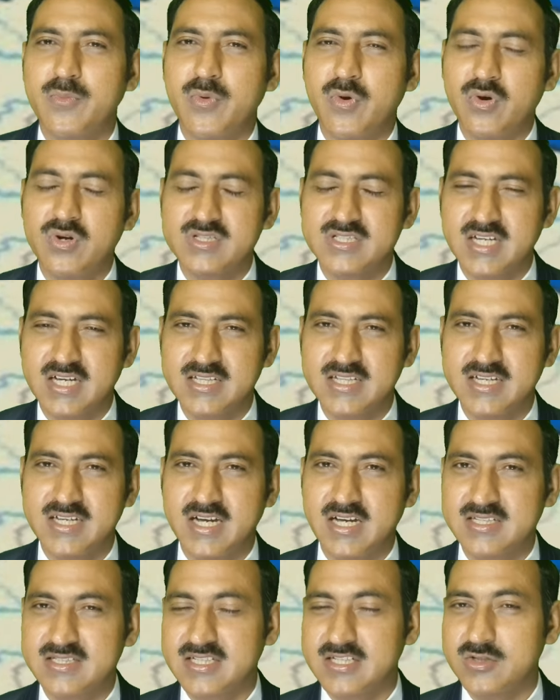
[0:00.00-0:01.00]
तो बहुत ज़्यादा
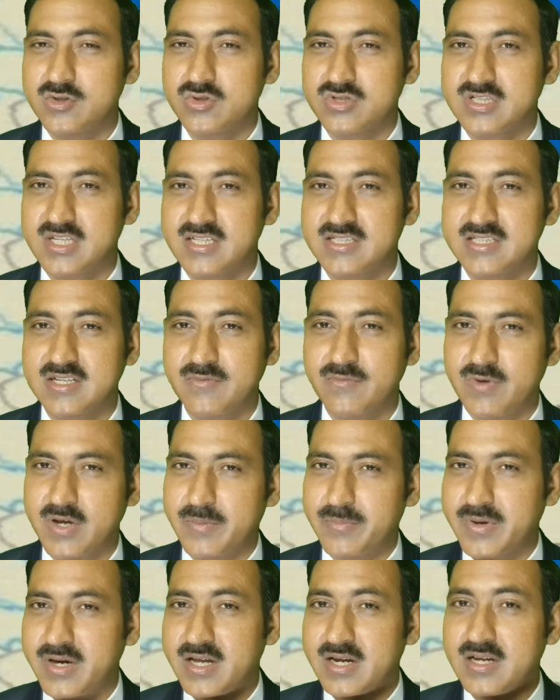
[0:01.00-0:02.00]
यहाँ से हिंदुस्तान से
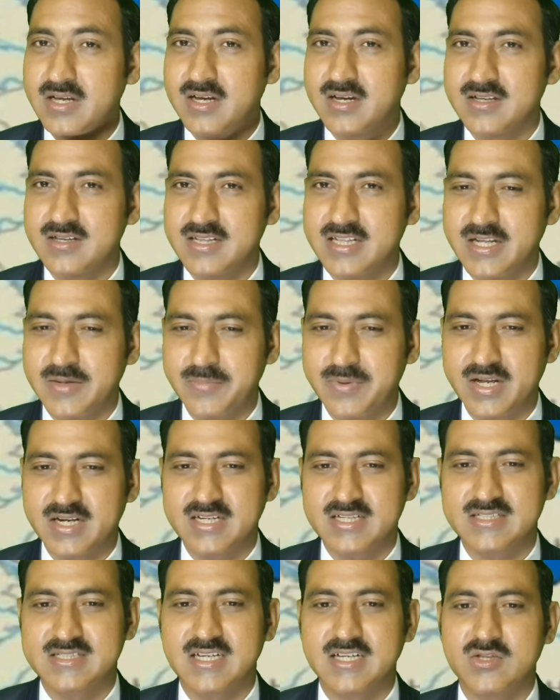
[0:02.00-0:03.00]
व्यापार नेपाल
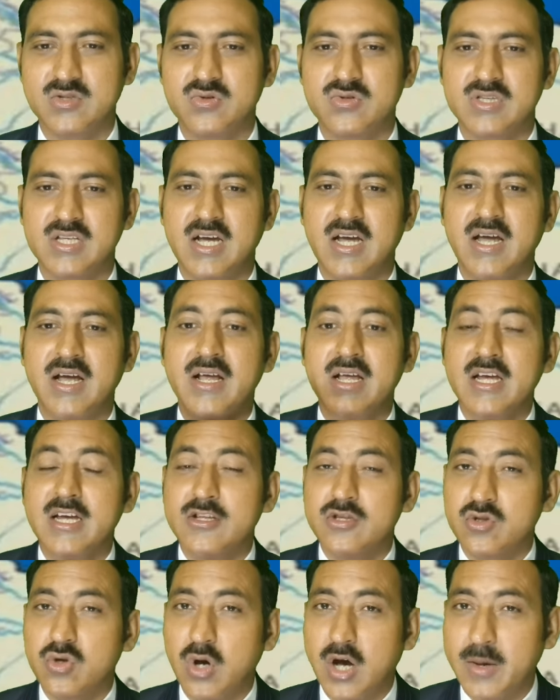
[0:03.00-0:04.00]
के साथ होता है
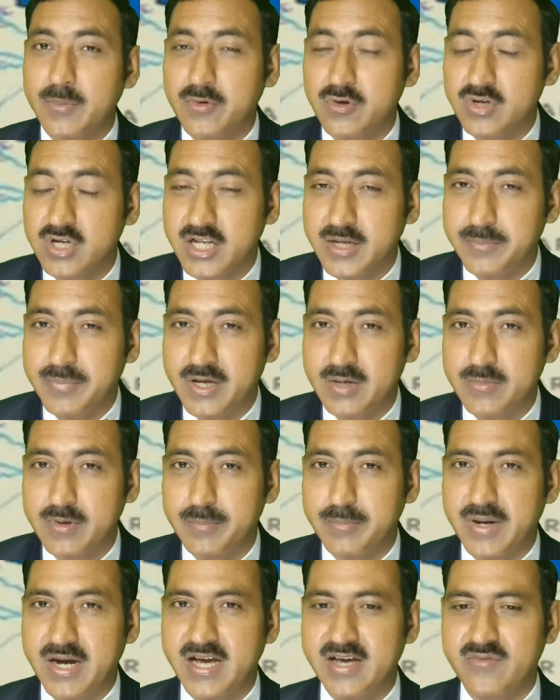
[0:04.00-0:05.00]
तो आपको नेपाल
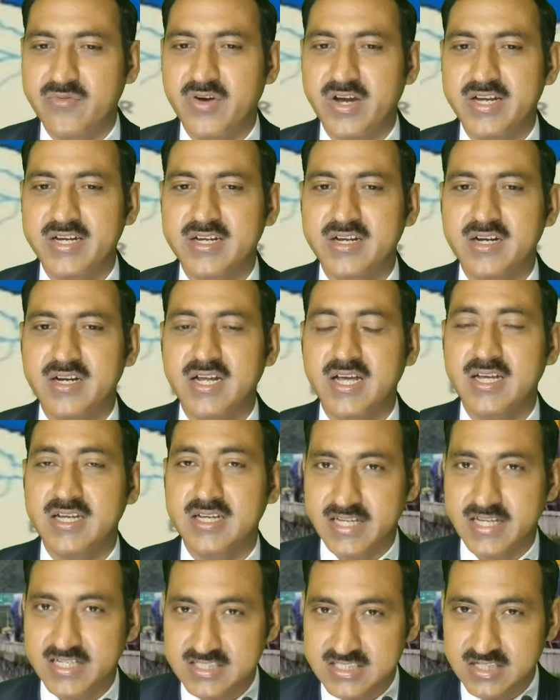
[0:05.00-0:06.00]
में बायर फाइंड करना
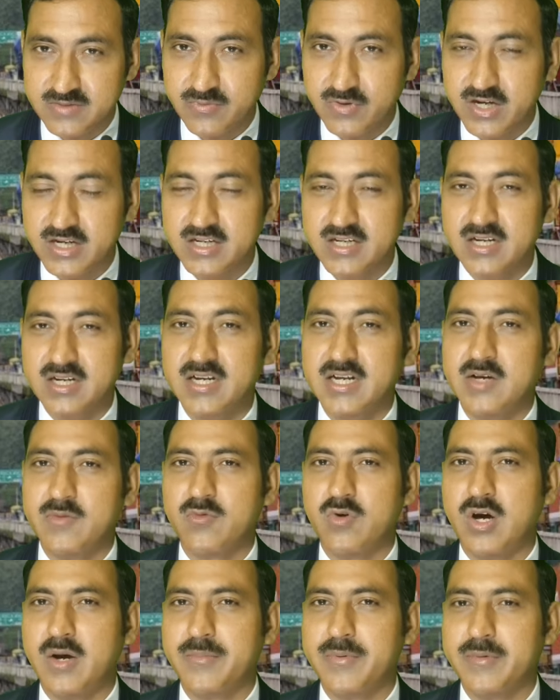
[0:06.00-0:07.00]
कैसे फाइंड करना है
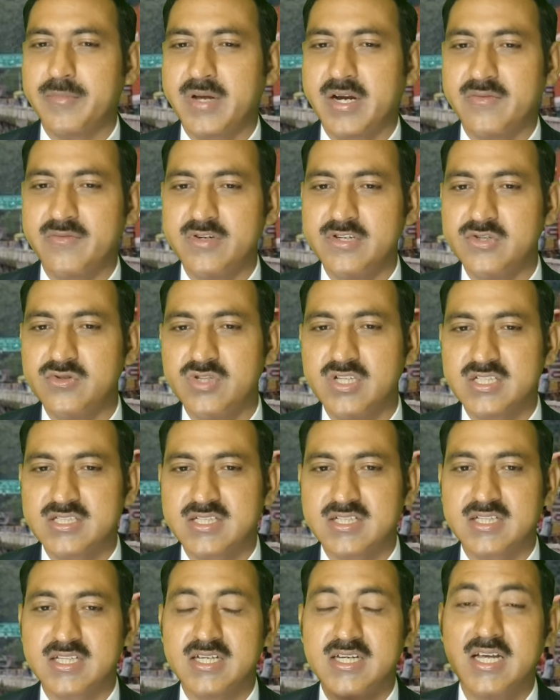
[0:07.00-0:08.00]
वो आप हमारा वीडियो देख
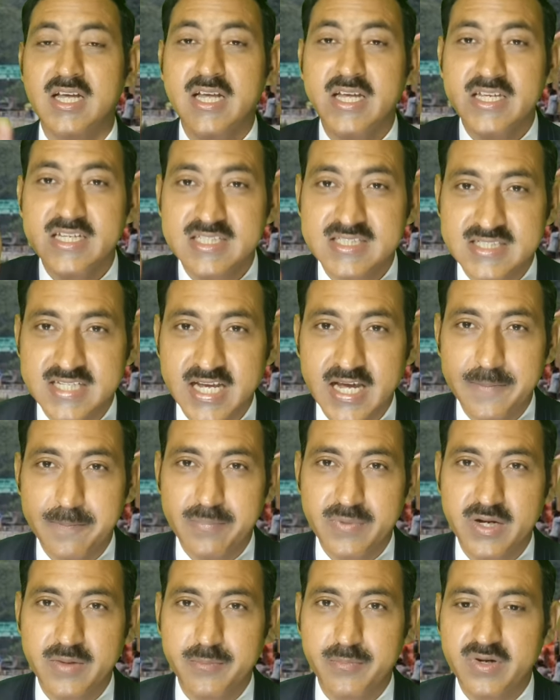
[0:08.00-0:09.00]
सकते हैं स्टेप
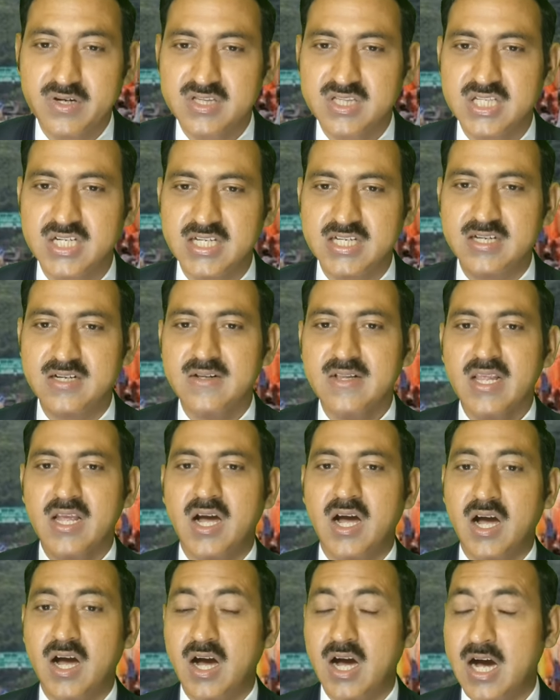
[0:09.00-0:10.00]
नंबर थ्री
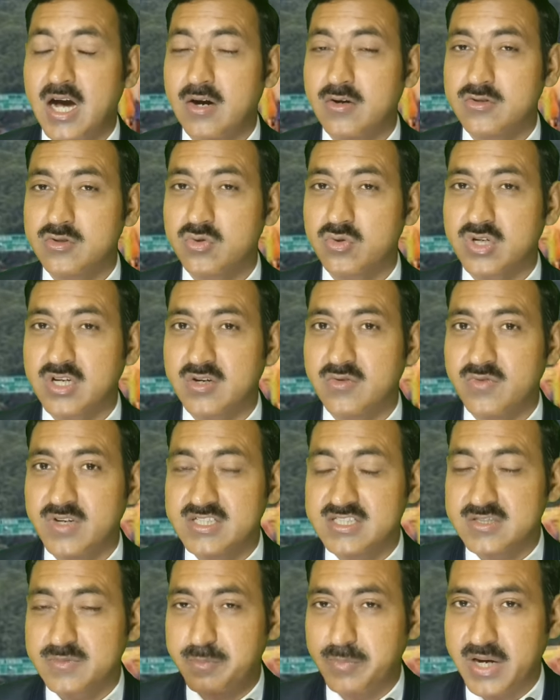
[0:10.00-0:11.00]
हाउ टू
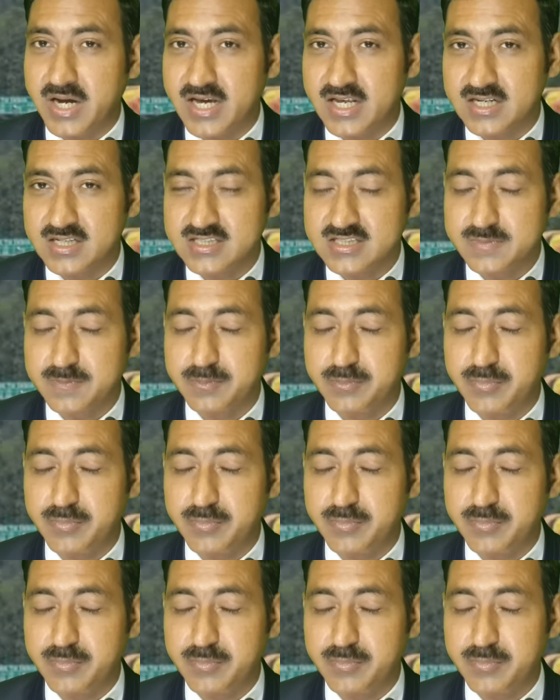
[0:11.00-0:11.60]
कन्वेंस बायर इस